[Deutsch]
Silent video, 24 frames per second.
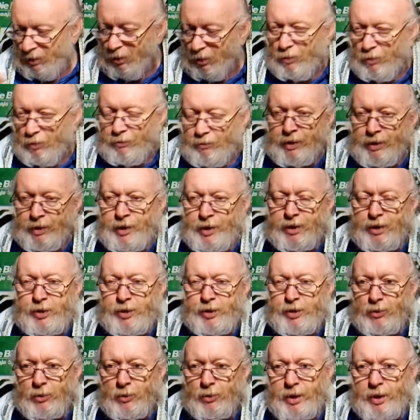Und wenn
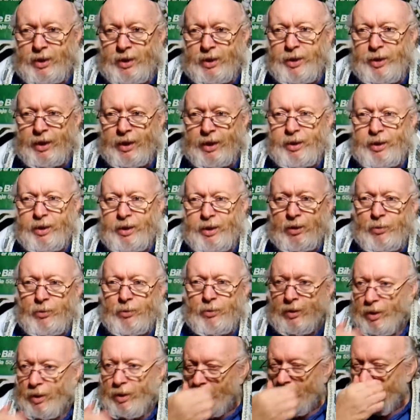Jeschua die
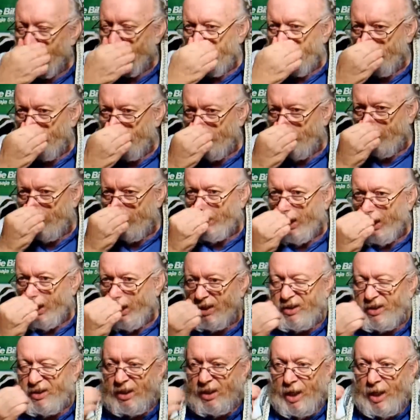Regierung in unserem
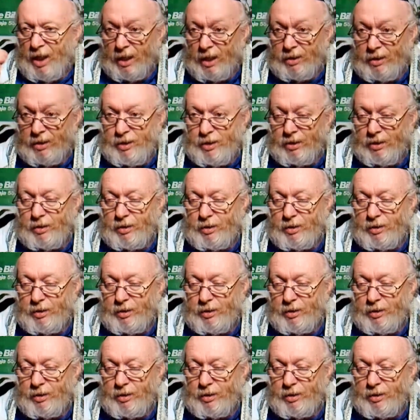Herzen hat,